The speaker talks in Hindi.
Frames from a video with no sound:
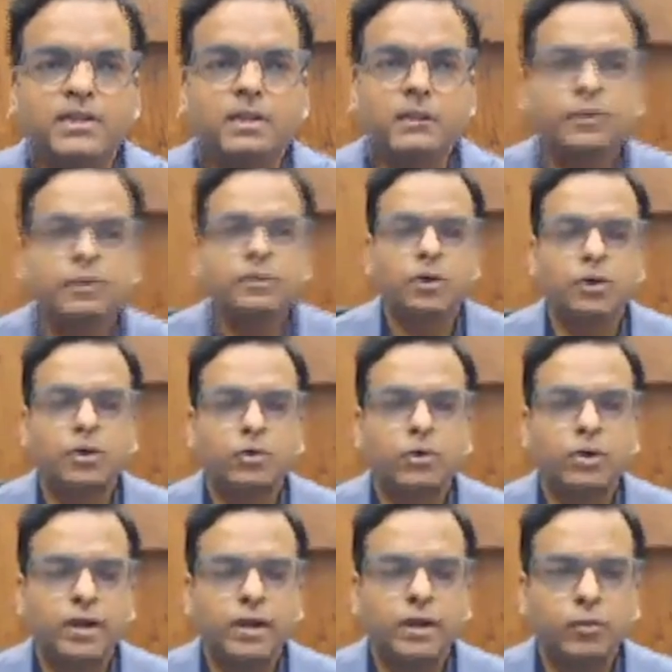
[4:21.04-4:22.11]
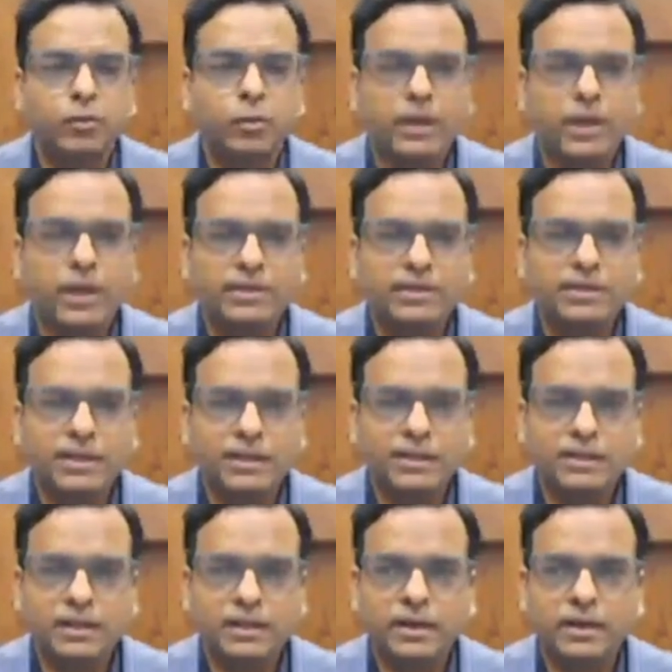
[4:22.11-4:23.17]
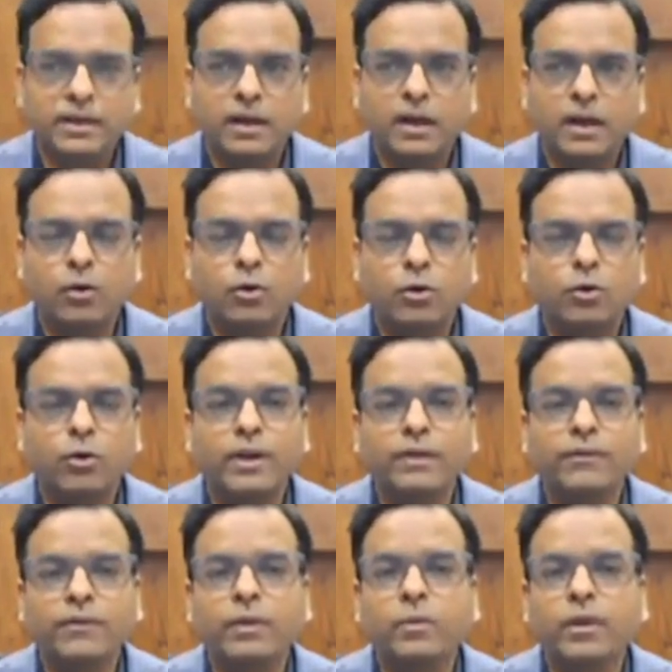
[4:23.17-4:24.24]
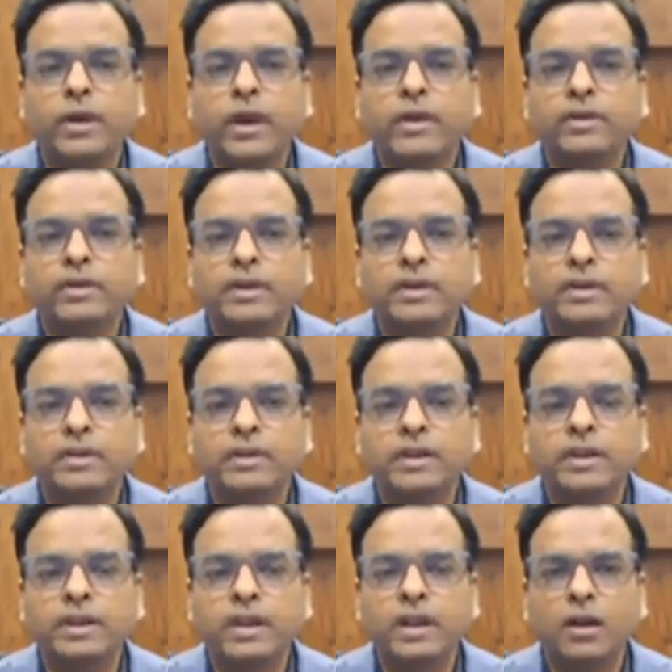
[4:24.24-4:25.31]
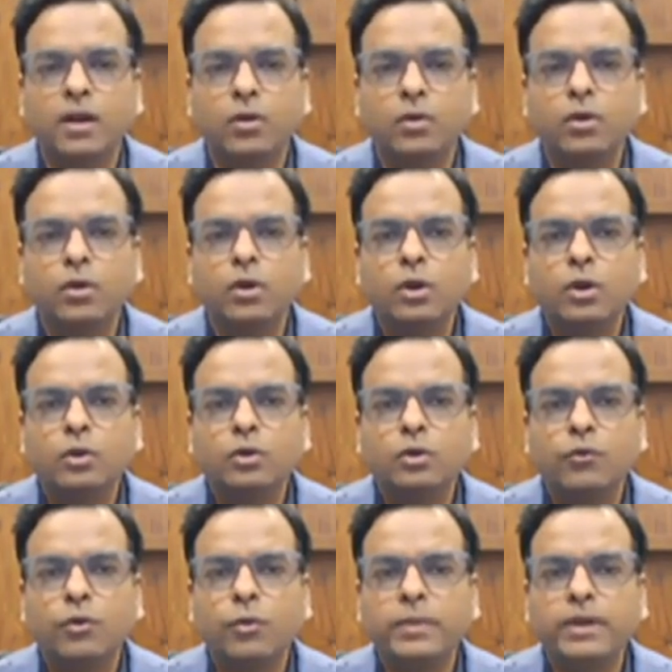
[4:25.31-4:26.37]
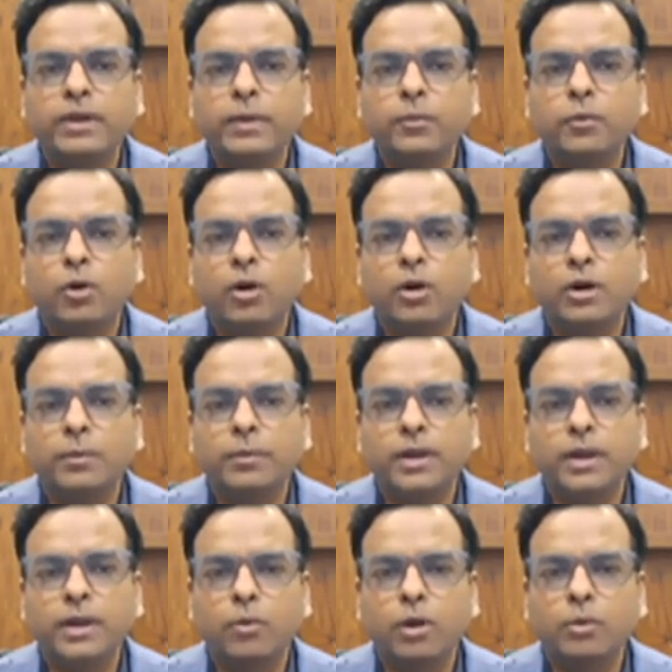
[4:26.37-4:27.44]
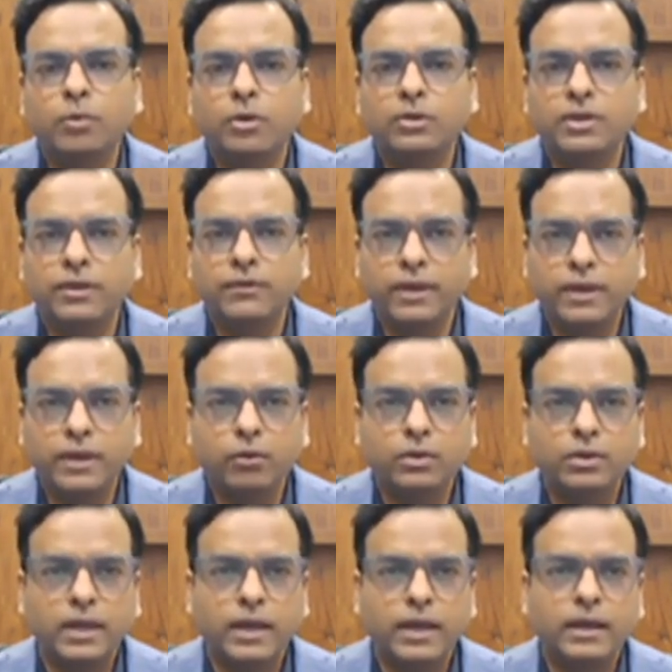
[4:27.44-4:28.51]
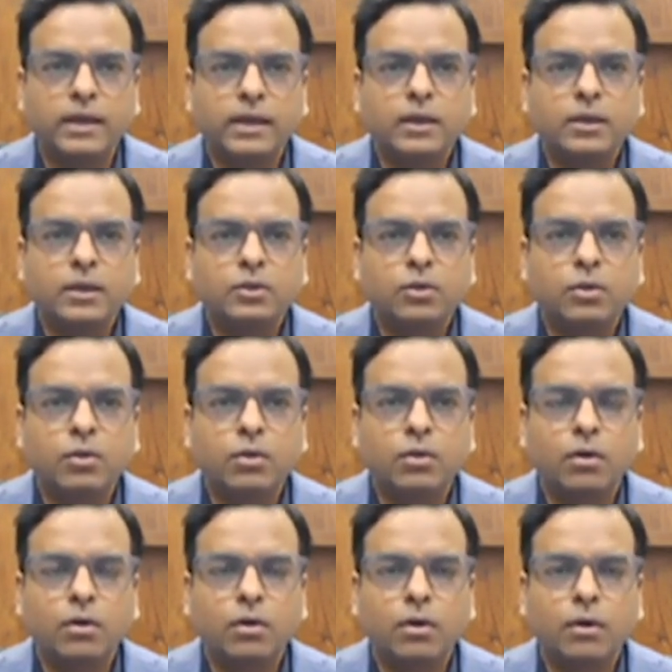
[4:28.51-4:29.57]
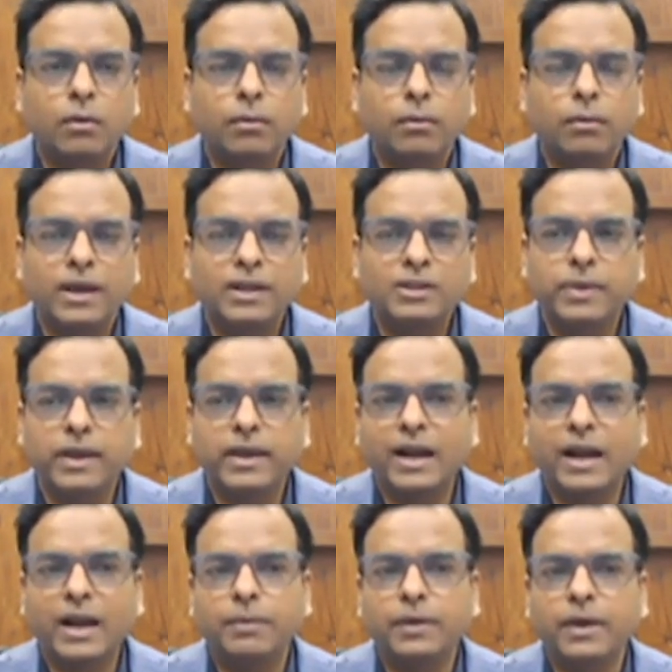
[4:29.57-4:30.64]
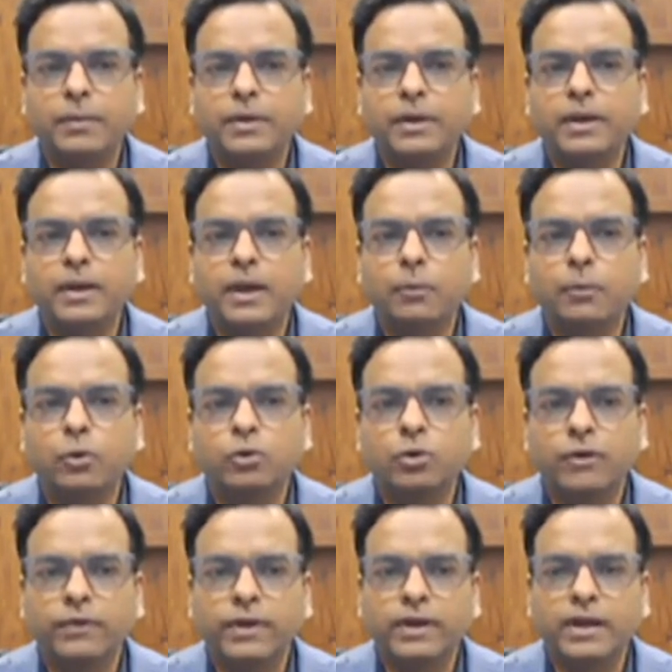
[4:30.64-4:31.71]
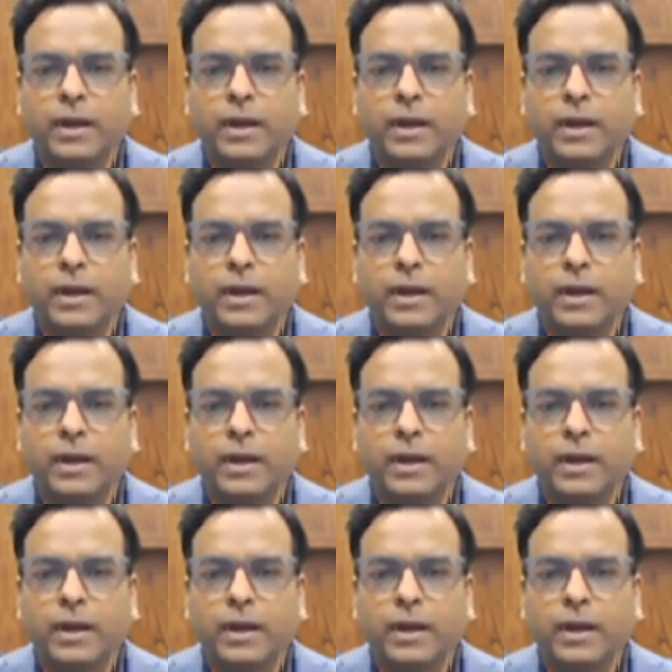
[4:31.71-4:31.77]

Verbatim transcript: है जब स्टॉक टू हंड्रेड मूविंग एवरेज के नीचे ट्रेड कर रहा हो ट्वेंटी वीक मूविंग एवरेज के नीचे ट्रेड कर रहा हो तो वो मीडियम टू लॉन्ग टर्म के लिए बहुत पॉजिटिव नहीं होता है तो एस बी कार्ड पे अभी आपको थोड़ा वेट